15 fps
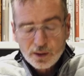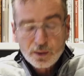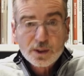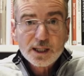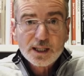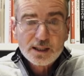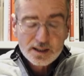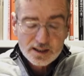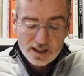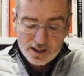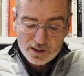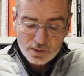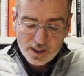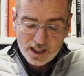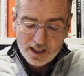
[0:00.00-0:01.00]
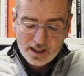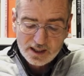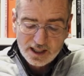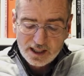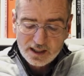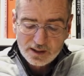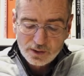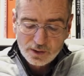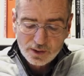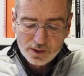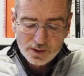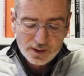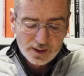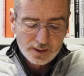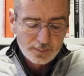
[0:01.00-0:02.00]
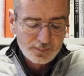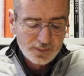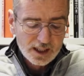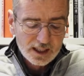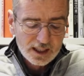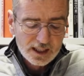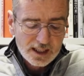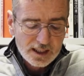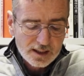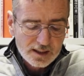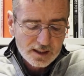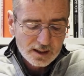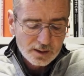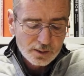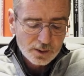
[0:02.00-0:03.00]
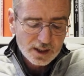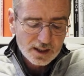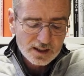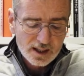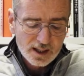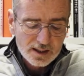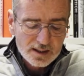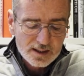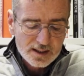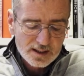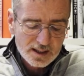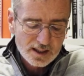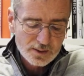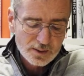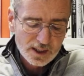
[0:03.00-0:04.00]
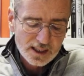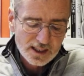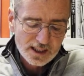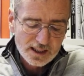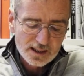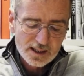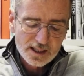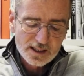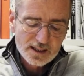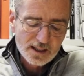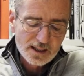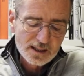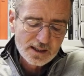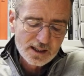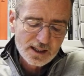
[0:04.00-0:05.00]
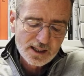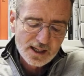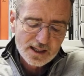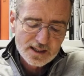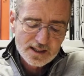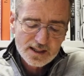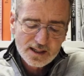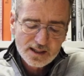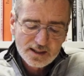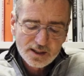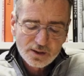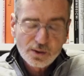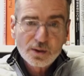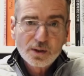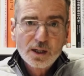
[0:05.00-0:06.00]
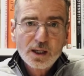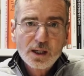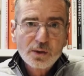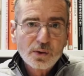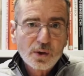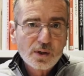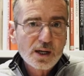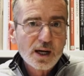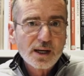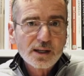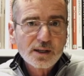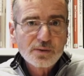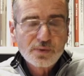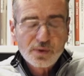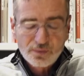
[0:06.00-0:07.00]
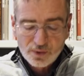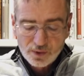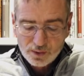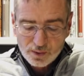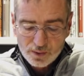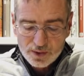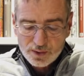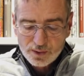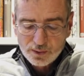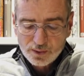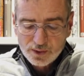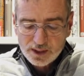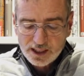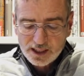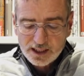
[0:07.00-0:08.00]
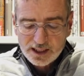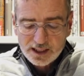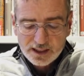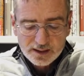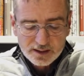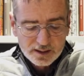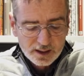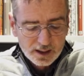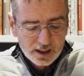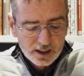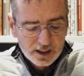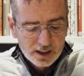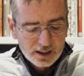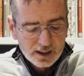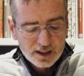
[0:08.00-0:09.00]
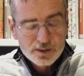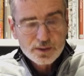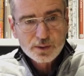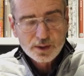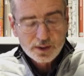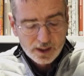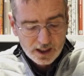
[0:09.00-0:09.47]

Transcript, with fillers: oder intersexuell gelten könnten. Inter- oder Transsexualität hätte in der NS-Zeit jedoch noch keinen Verfolgungsgrund generiert. Dazu